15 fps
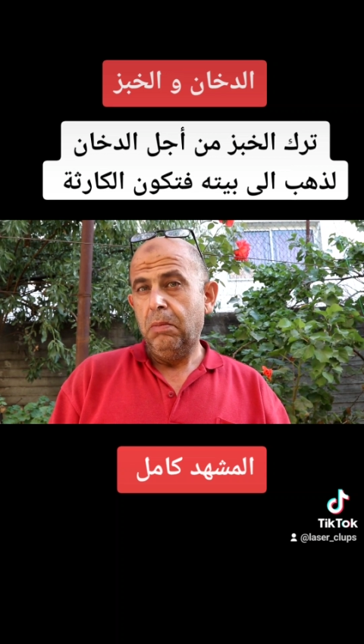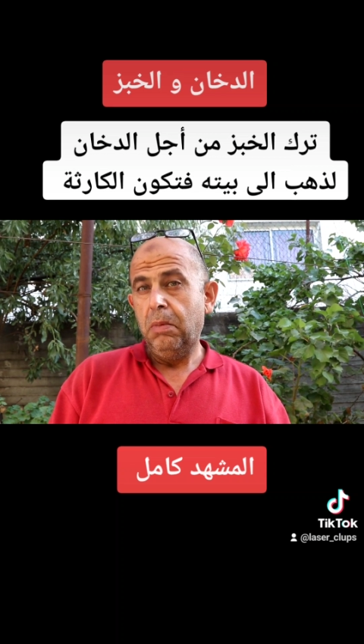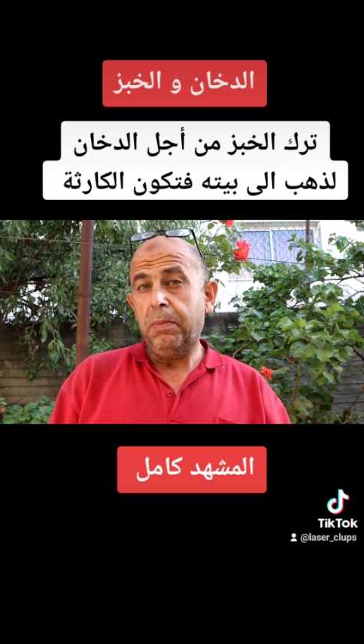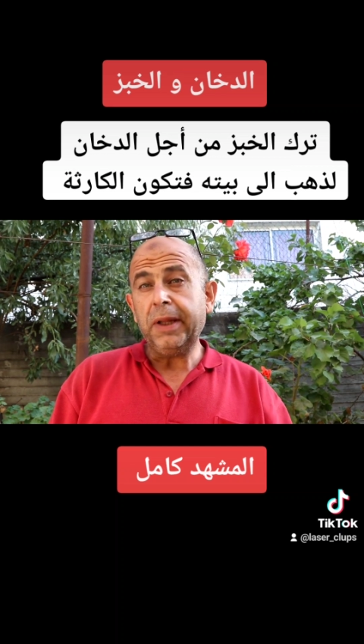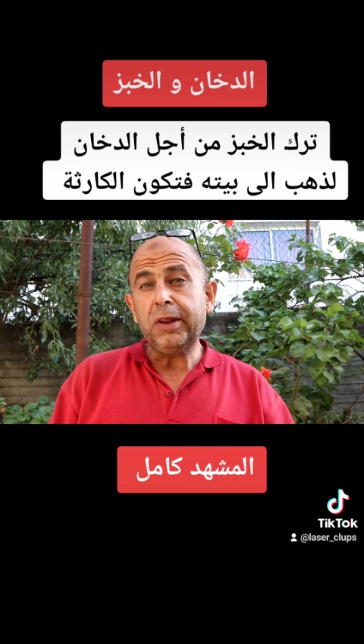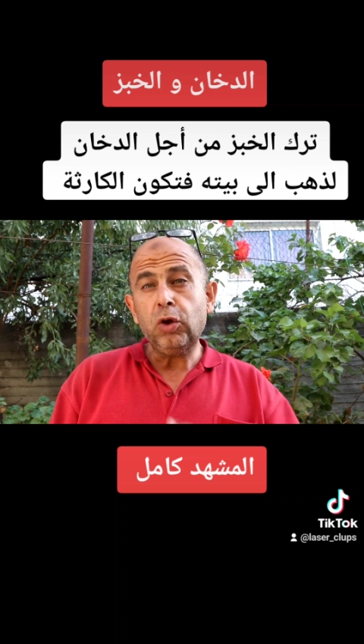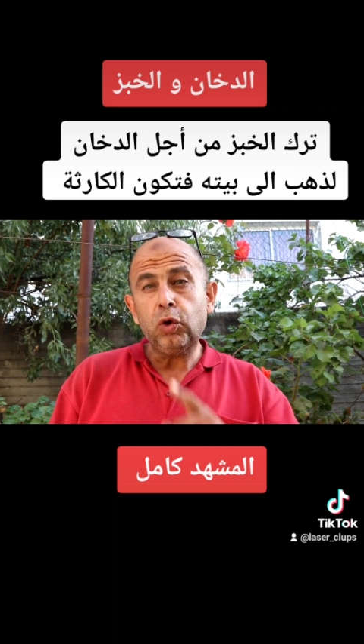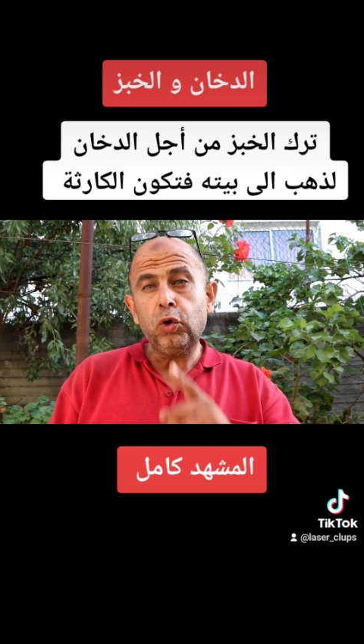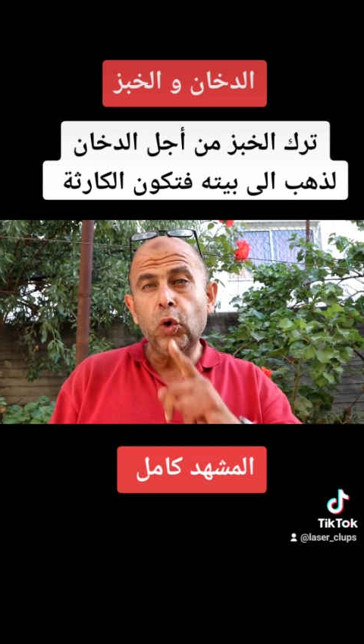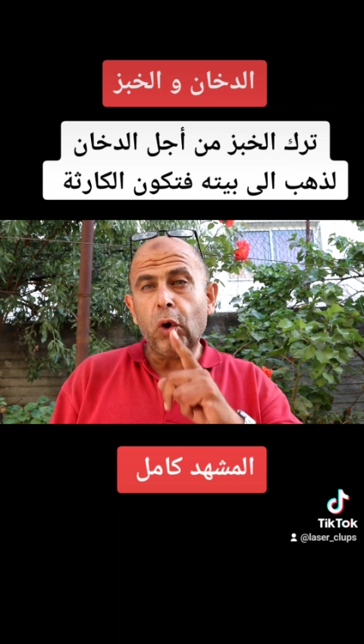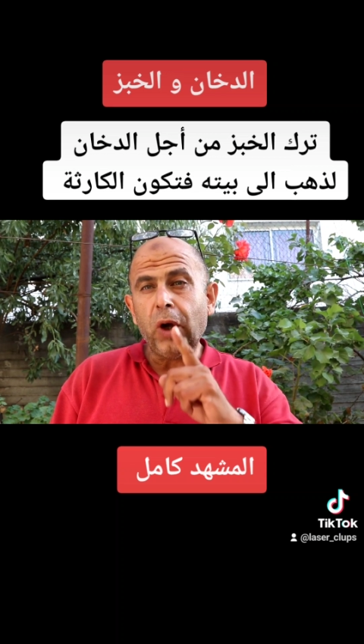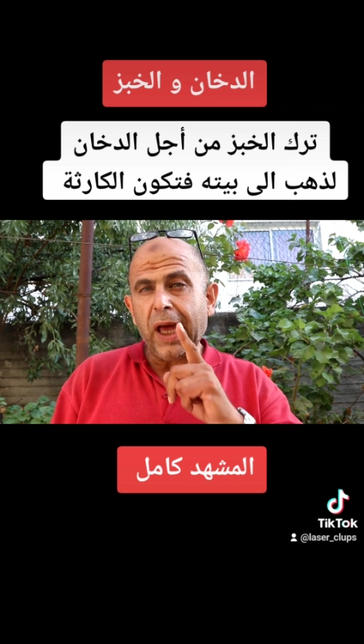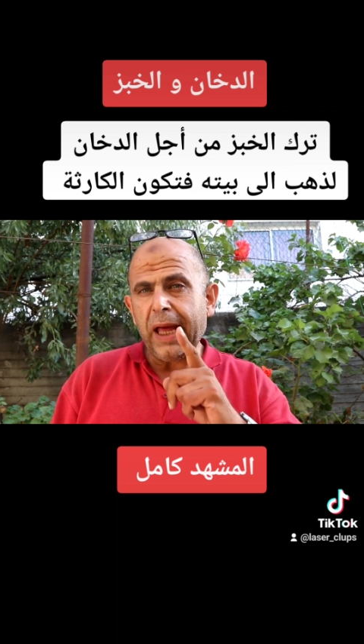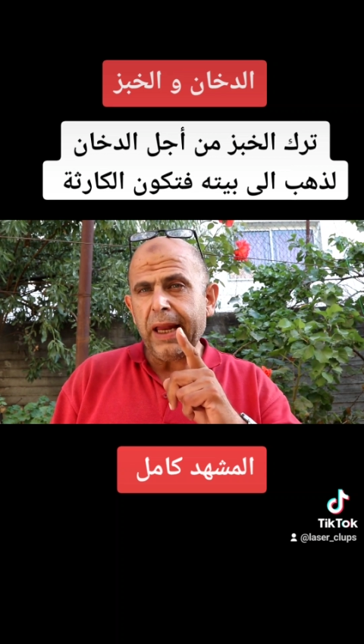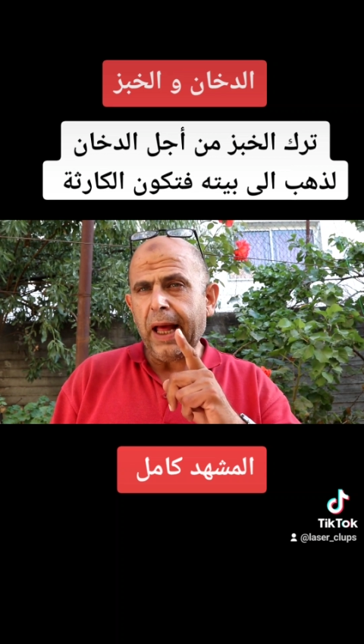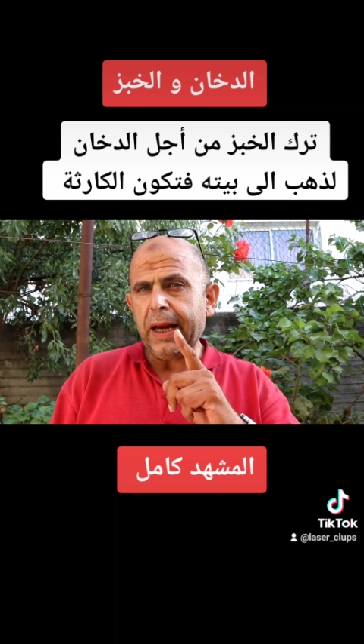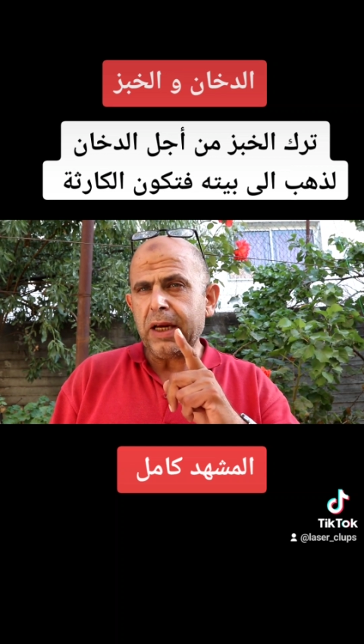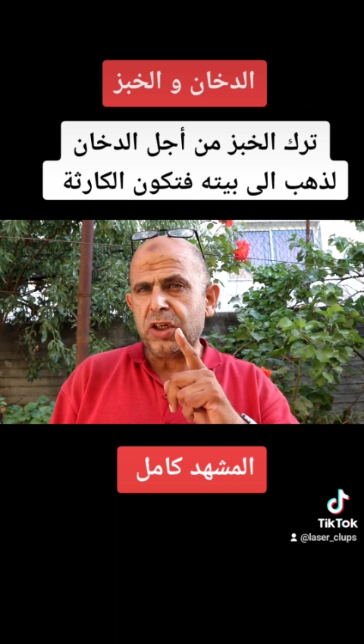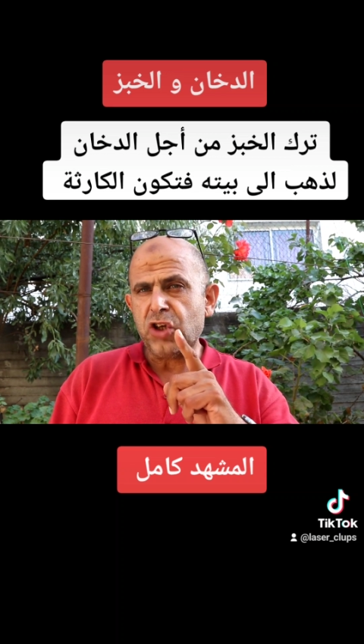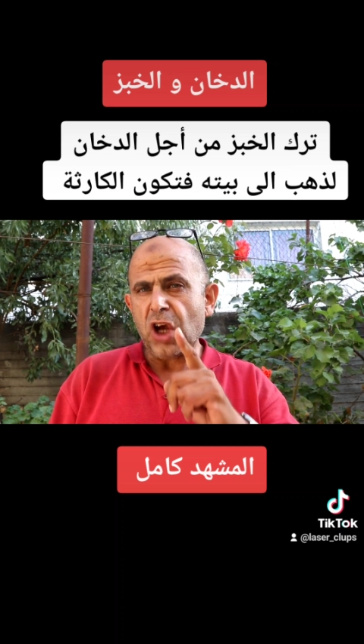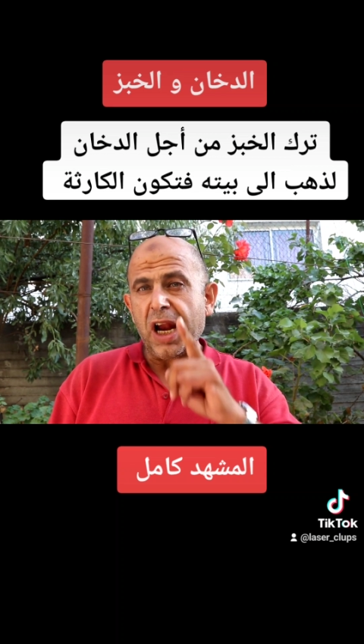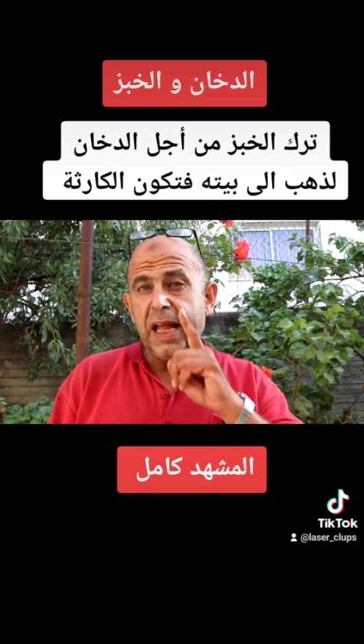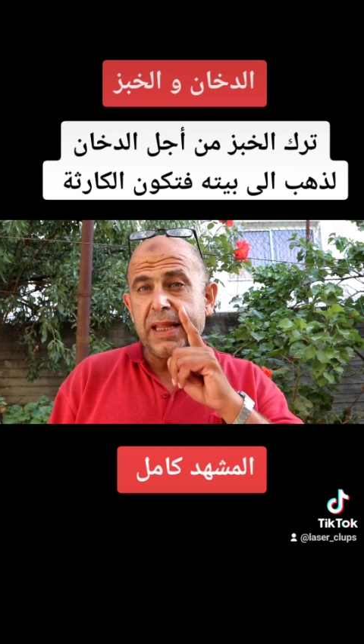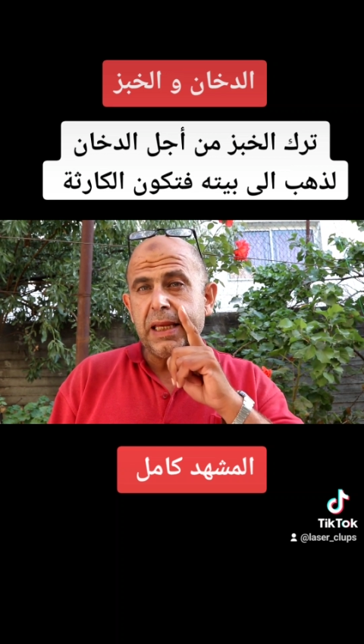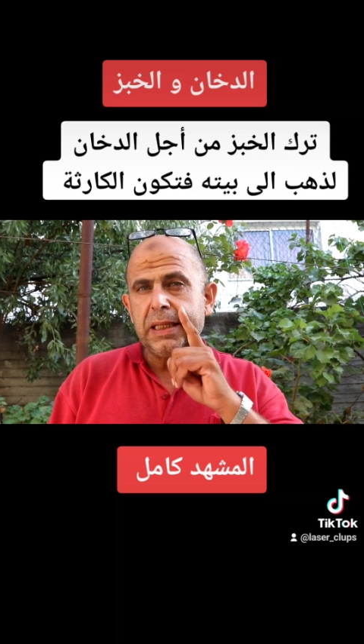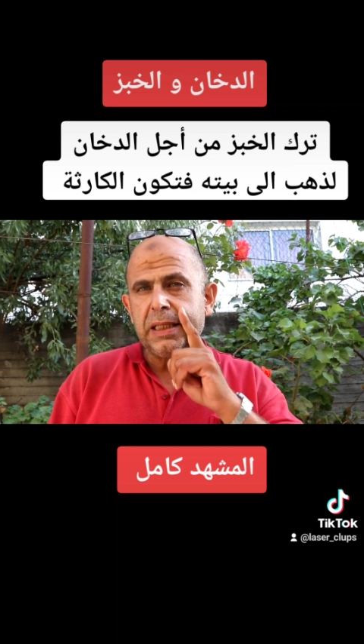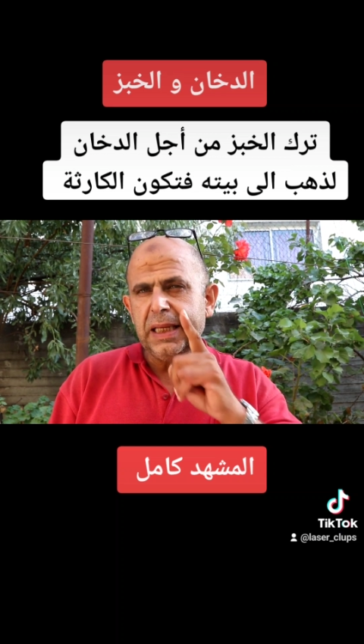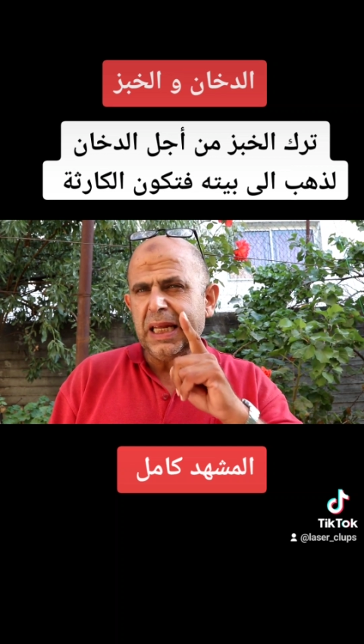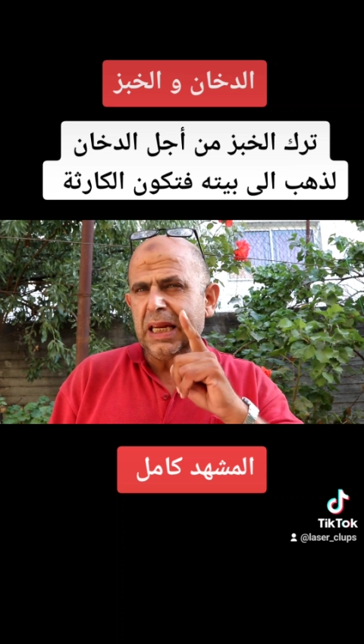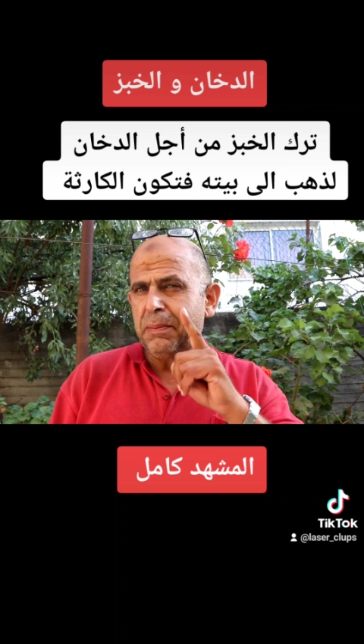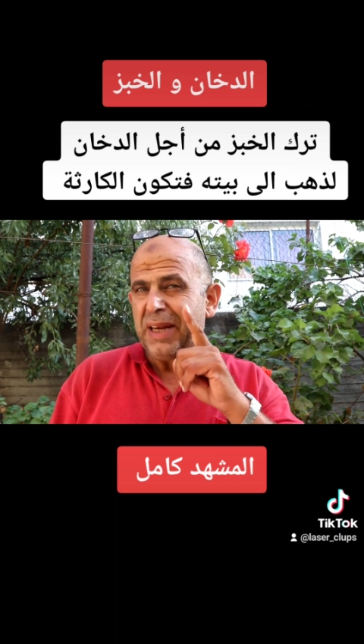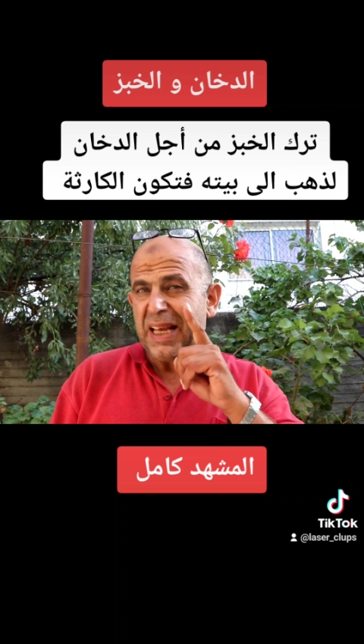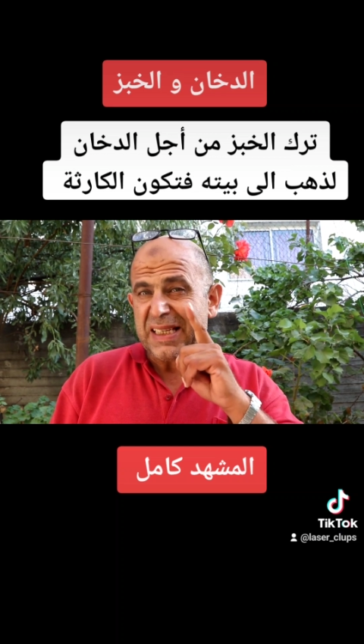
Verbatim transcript: بدوا الدخان عن شغلات كثيره من